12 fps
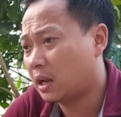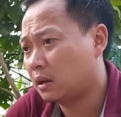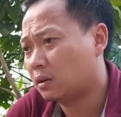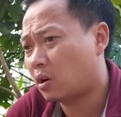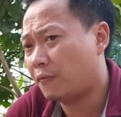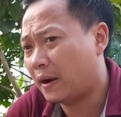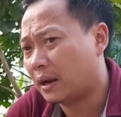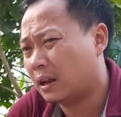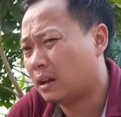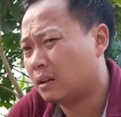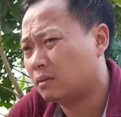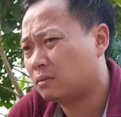là có phải
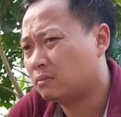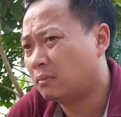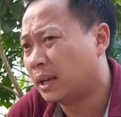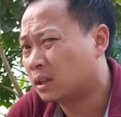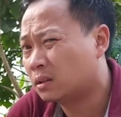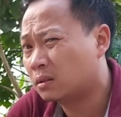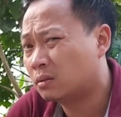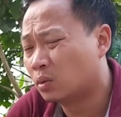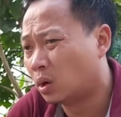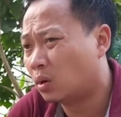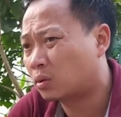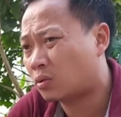là mình
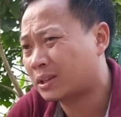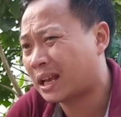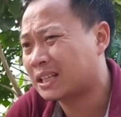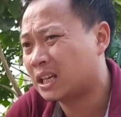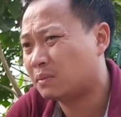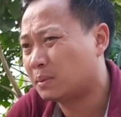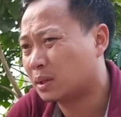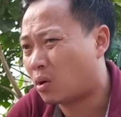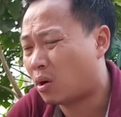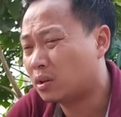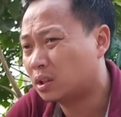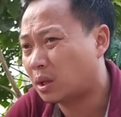luôn luôn có giá trị mà mình
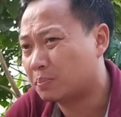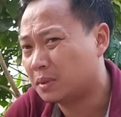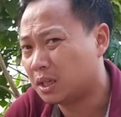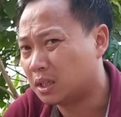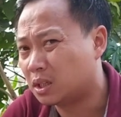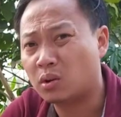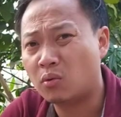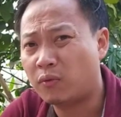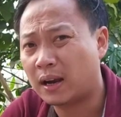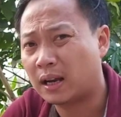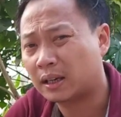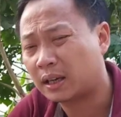có tầm nhìn chứ không
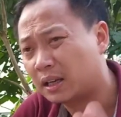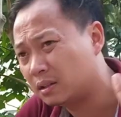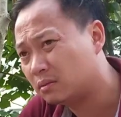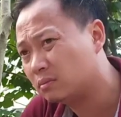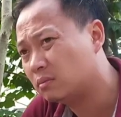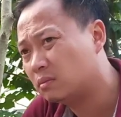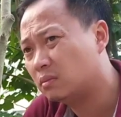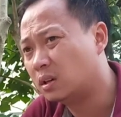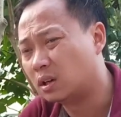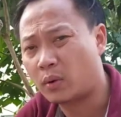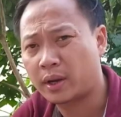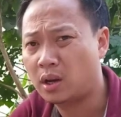phải là cái
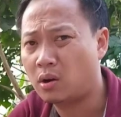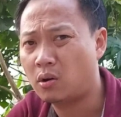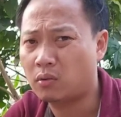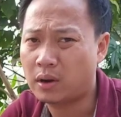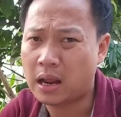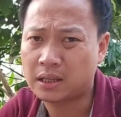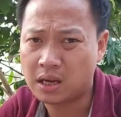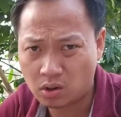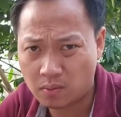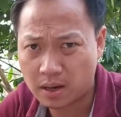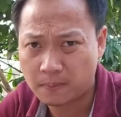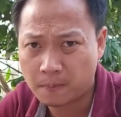ở ngoài kia họ đoàn tếu
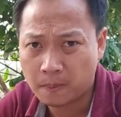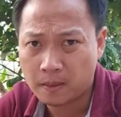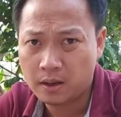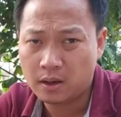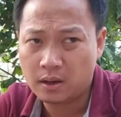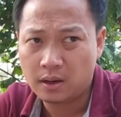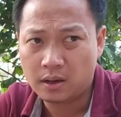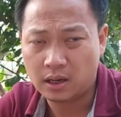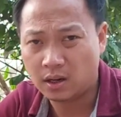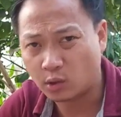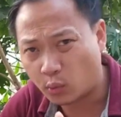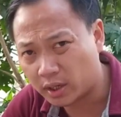các bạn
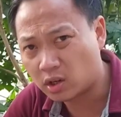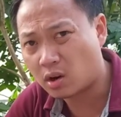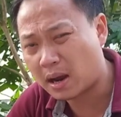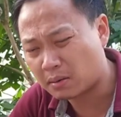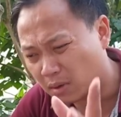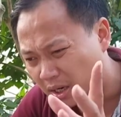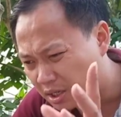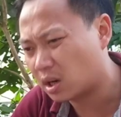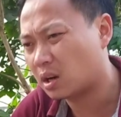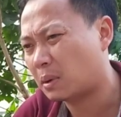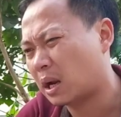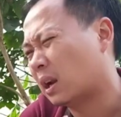để lời khuyên cho các bạn mới
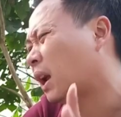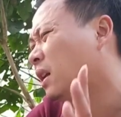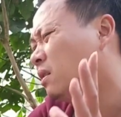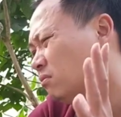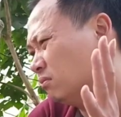chơi là bạn hãy